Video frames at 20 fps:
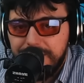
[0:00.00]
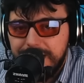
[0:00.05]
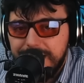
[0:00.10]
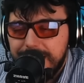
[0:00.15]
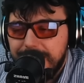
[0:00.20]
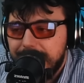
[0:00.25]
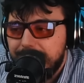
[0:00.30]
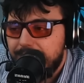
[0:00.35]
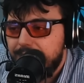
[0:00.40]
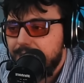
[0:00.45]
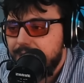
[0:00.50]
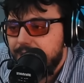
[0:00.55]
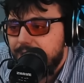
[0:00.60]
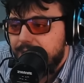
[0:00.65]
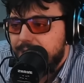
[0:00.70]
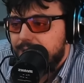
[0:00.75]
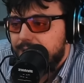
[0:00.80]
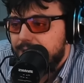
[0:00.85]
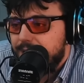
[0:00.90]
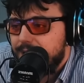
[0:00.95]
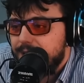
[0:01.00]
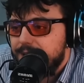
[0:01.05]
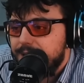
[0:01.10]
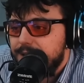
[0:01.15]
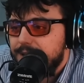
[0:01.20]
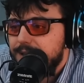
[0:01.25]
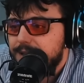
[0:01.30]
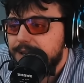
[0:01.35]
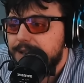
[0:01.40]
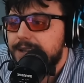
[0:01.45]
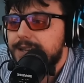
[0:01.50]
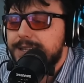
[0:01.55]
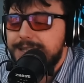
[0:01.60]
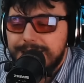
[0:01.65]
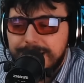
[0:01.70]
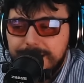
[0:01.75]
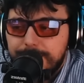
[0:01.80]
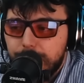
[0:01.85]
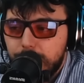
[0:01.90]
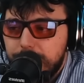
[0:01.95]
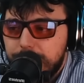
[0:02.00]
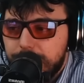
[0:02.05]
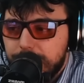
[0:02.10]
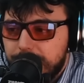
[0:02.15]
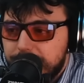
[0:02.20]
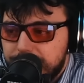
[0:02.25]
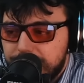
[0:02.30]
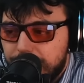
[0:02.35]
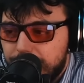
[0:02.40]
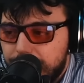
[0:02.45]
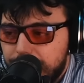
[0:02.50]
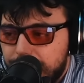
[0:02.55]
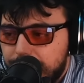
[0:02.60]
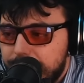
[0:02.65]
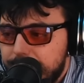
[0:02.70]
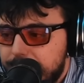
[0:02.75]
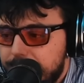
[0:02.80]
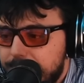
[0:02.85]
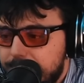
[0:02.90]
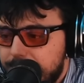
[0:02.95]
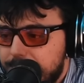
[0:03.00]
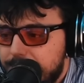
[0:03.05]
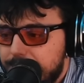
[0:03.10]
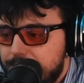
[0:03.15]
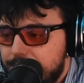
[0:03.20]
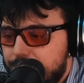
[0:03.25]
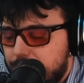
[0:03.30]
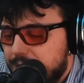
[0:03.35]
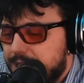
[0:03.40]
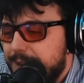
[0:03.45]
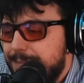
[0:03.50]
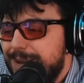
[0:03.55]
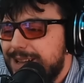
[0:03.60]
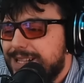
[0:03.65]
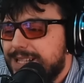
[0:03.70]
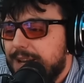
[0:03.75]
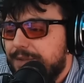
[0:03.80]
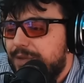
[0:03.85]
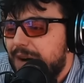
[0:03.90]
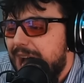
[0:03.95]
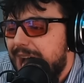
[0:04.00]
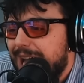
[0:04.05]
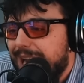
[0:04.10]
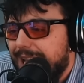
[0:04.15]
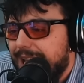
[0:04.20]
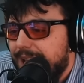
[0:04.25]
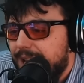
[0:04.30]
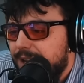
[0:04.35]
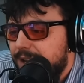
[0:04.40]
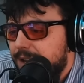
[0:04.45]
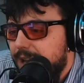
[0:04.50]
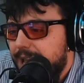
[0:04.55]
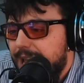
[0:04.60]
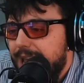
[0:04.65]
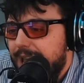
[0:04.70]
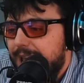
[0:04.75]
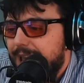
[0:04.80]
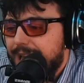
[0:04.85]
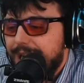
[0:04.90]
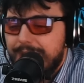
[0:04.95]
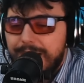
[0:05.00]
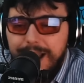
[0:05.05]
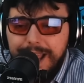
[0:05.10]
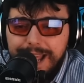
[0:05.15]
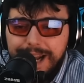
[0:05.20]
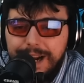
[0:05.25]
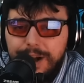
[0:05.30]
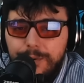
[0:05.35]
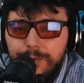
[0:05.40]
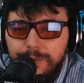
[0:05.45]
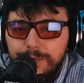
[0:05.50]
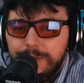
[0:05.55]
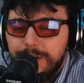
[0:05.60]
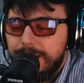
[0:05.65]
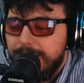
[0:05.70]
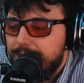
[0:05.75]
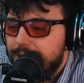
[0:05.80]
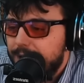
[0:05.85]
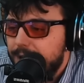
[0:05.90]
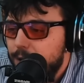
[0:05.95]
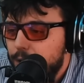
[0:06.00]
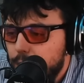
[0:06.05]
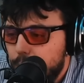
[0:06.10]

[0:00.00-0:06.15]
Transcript: fine eh, si è demolito da solo. Cioè, si è messa a fare. Eh, era, era un, il